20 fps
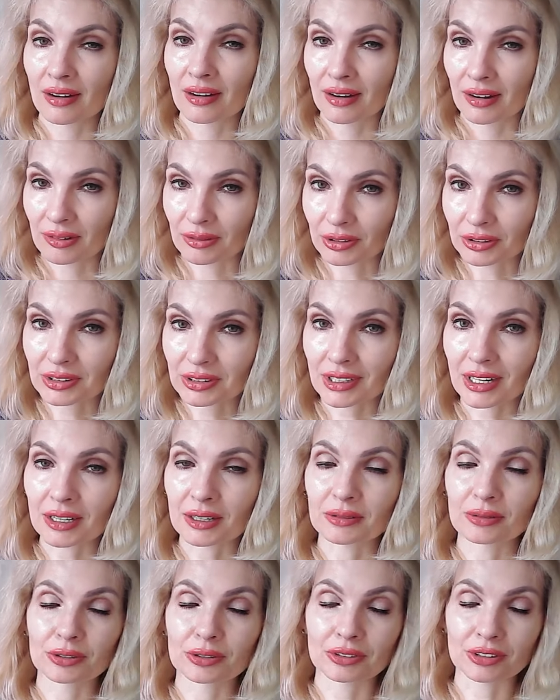вот так
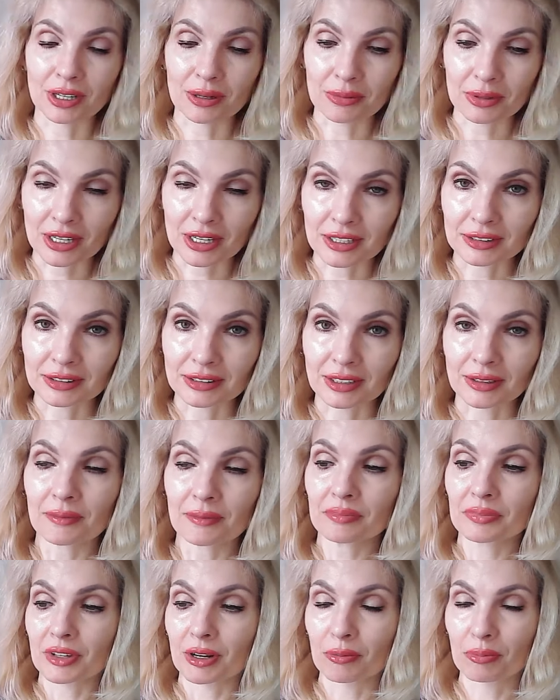вот там как-то
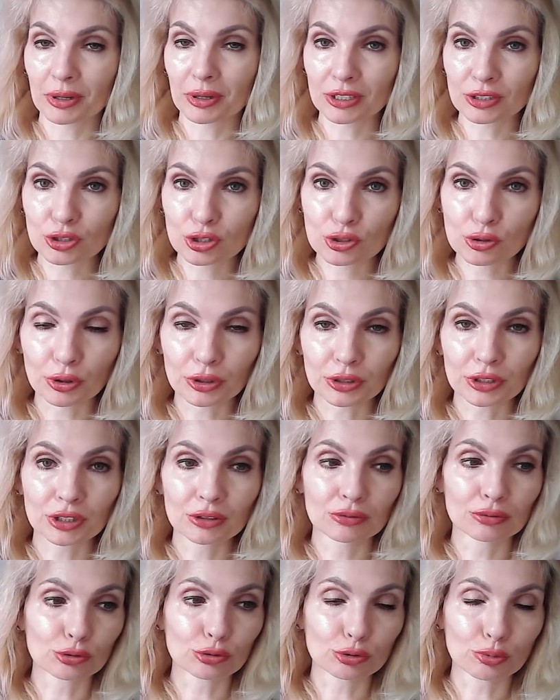
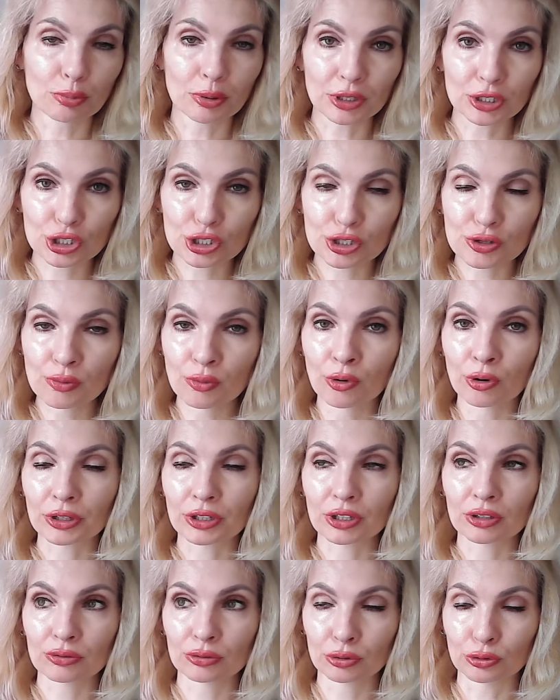прицокивают,
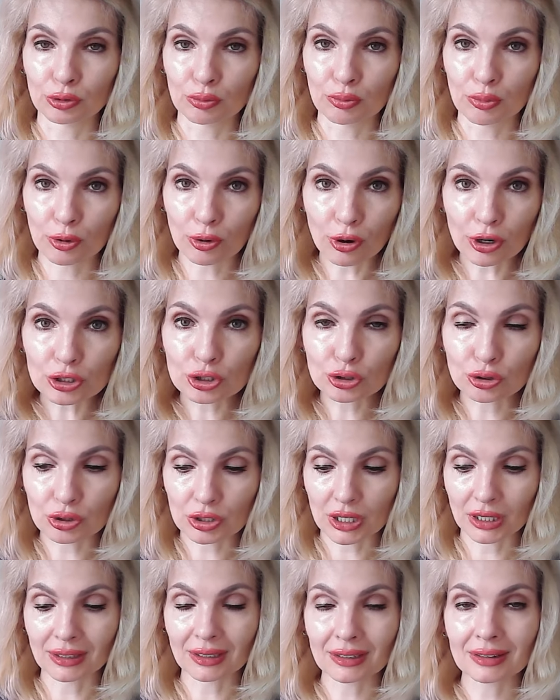причмокивают и прочее. То есть
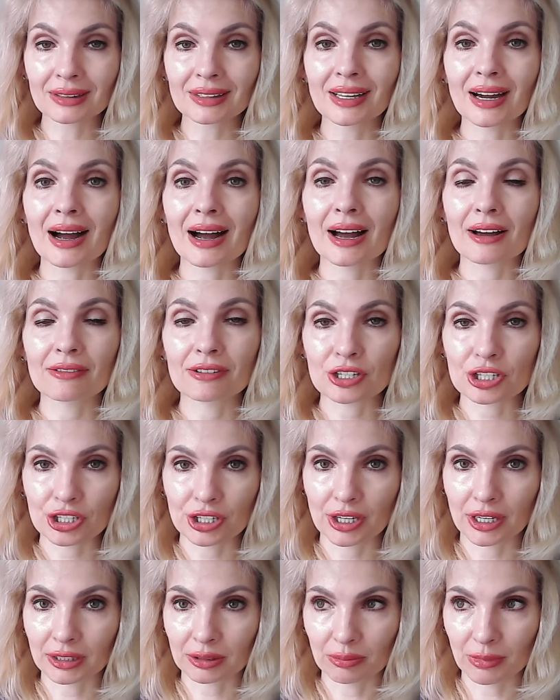это
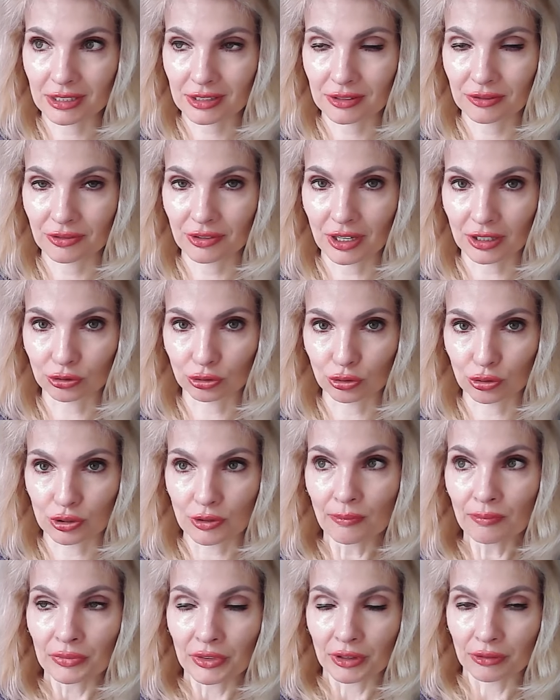давящая атмосфера. То есть
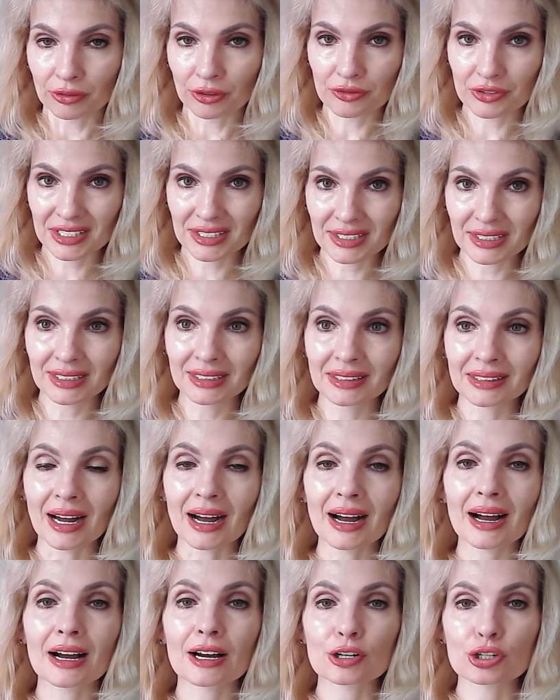вы
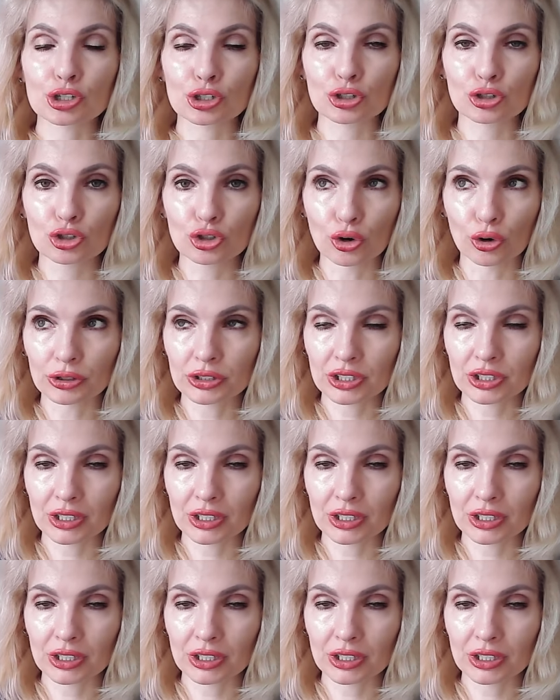всегда ждете